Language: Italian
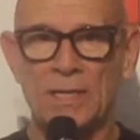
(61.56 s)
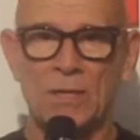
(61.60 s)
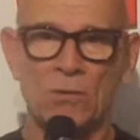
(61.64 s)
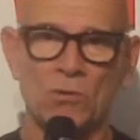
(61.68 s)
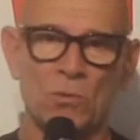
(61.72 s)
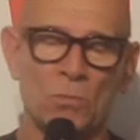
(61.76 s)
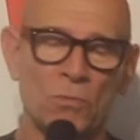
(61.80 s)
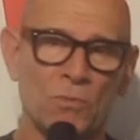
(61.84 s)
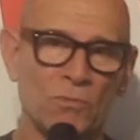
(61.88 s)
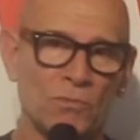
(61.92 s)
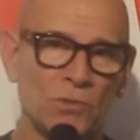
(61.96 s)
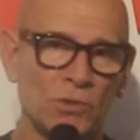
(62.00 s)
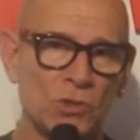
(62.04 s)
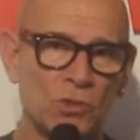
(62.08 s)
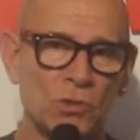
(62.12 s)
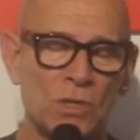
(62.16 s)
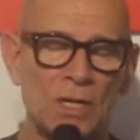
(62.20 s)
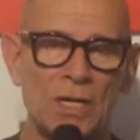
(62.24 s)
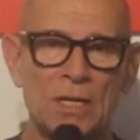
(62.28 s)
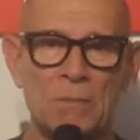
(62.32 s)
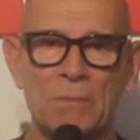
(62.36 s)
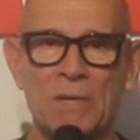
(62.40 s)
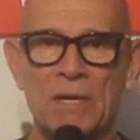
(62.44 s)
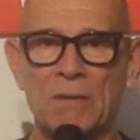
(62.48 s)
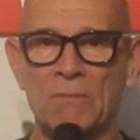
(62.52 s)
di audio
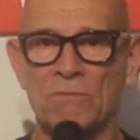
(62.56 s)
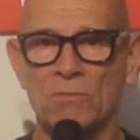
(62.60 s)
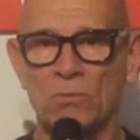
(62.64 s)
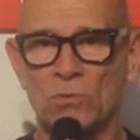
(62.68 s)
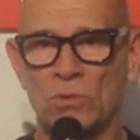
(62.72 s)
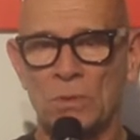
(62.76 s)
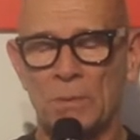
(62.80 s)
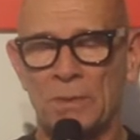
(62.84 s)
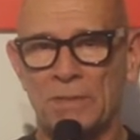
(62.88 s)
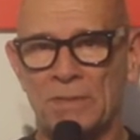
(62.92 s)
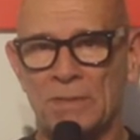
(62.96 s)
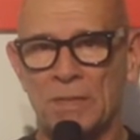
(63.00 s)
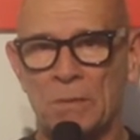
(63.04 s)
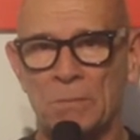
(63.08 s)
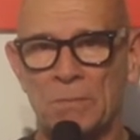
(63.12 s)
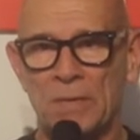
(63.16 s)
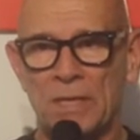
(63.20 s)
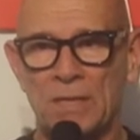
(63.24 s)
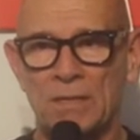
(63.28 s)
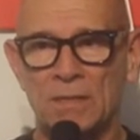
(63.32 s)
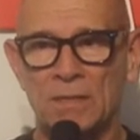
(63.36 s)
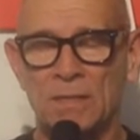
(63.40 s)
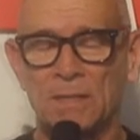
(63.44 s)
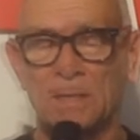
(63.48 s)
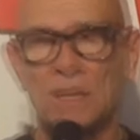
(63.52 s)
professionale, ma
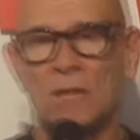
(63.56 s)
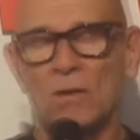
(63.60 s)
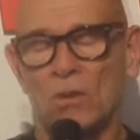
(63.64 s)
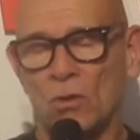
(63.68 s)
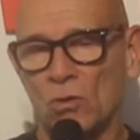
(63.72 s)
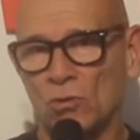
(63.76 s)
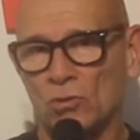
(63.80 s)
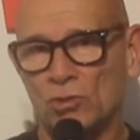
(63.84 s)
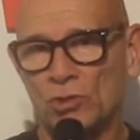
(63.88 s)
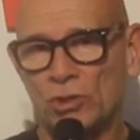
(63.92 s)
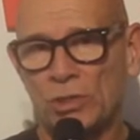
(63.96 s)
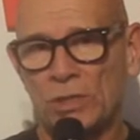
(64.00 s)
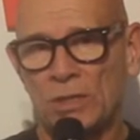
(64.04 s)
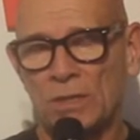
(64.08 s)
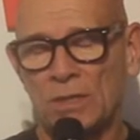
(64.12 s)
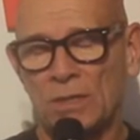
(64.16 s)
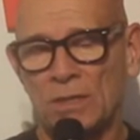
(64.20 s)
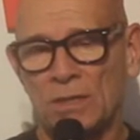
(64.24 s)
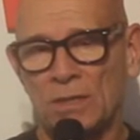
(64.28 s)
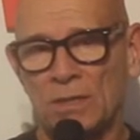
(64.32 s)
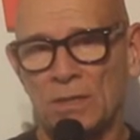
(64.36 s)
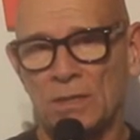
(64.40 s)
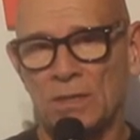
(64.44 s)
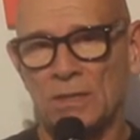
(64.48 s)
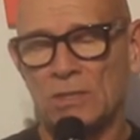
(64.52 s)
fondamentalmente oggi
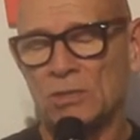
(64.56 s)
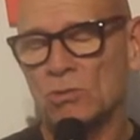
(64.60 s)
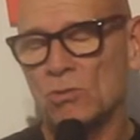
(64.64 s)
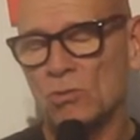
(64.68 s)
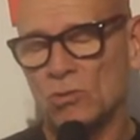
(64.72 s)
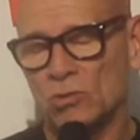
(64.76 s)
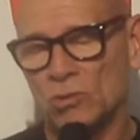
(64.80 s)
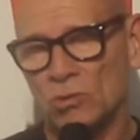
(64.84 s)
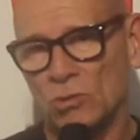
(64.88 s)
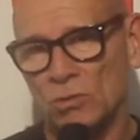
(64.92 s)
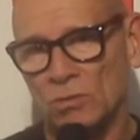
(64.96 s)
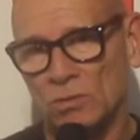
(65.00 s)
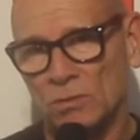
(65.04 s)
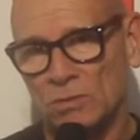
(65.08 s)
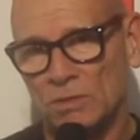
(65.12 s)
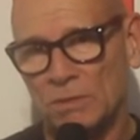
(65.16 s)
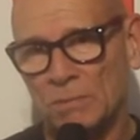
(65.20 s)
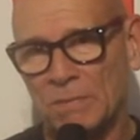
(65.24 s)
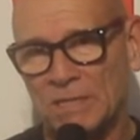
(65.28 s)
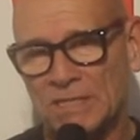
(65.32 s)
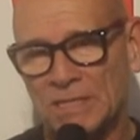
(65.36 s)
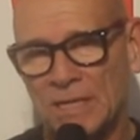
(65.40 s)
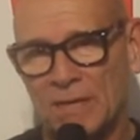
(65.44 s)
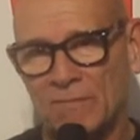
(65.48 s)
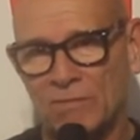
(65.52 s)
eh, il discorso
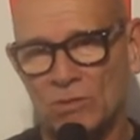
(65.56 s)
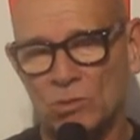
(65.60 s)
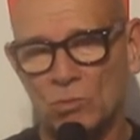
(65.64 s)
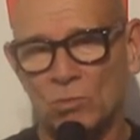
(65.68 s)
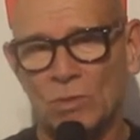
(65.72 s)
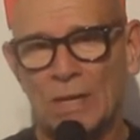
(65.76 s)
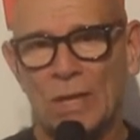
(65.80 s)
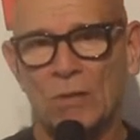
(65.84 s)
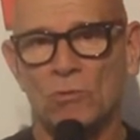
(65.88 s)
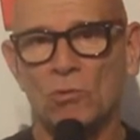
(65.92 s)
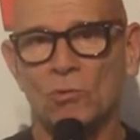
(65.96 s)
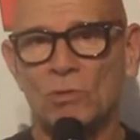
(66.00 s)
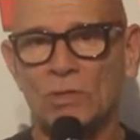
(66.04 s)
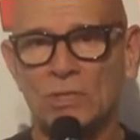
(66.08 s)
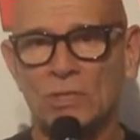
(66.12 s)
si basava sull'audio